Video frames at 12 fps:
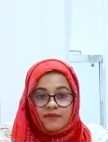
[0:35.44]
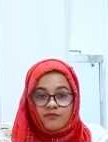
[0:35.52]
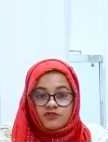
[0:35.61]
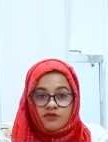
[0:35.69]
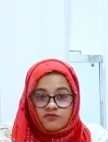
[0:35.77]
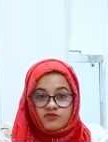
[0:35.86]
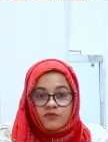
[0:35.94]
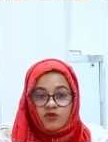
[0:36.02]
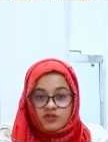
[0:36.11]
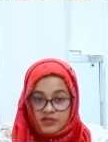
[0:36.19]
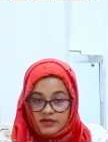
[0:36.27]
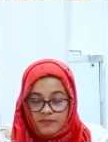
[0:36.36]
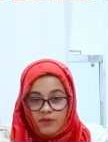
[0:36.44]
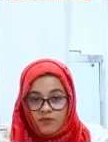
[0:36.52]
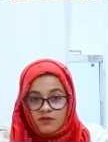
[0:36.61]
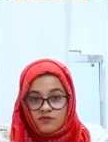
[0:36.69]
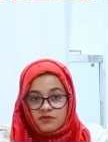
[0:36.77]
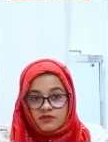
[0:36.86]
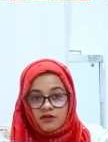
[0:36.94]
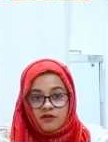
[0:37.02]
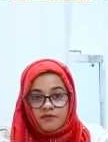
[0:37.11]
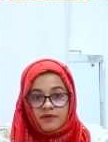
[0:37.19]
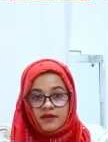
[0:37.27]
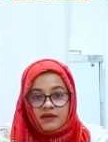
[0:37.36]
এবং সবসময় মশারি ব্যবহার করতে
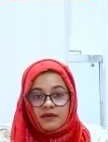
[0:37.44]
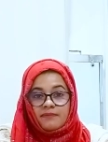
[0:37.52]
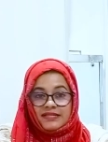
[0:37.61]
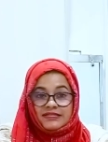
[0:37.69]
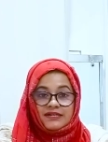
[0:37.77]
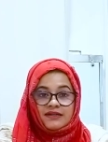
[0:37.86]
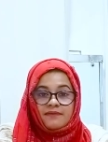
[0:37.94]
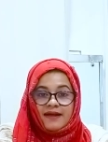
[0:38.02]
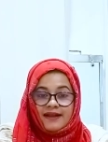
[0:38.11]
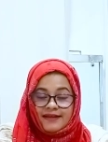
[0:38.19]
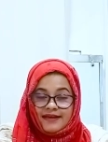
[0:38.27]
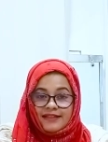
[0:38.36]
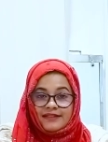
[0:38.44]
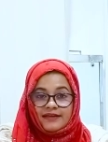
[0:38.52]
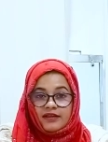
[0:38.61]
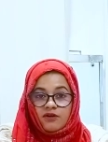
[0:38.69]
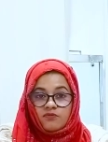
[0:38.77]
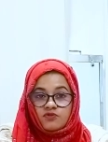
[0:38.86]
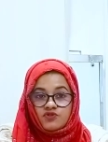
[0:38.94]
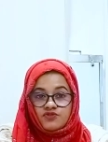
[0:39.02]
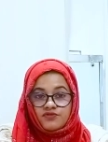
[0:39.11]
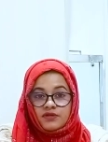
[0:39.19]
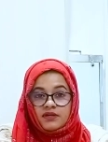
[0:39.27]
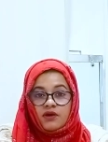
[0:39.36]
হবে বাচ্চারা বাইরে খেলতে গেলে
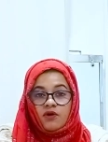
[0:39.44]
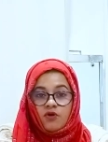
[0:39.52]
অবশ্যই